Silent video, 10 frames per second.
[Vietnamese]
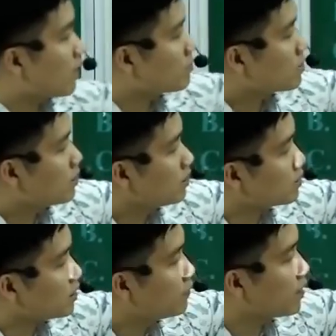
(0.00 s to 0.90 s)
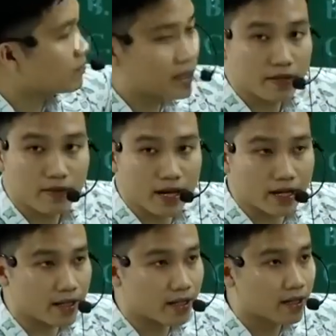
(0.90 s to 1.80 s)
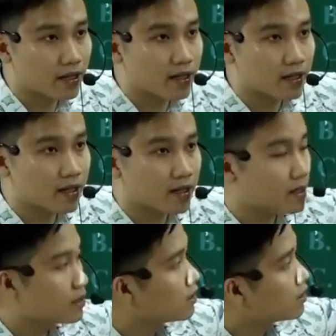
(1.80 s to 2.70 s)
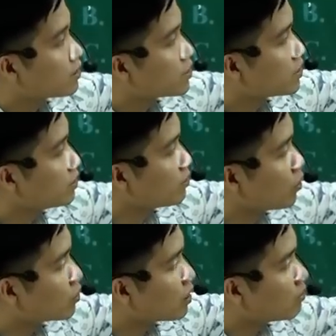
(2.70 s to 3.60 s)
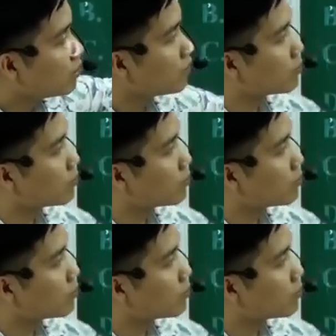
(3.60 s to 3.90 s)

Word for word: các em thử y phẩy bên tay phải này. Trừ 1 cộng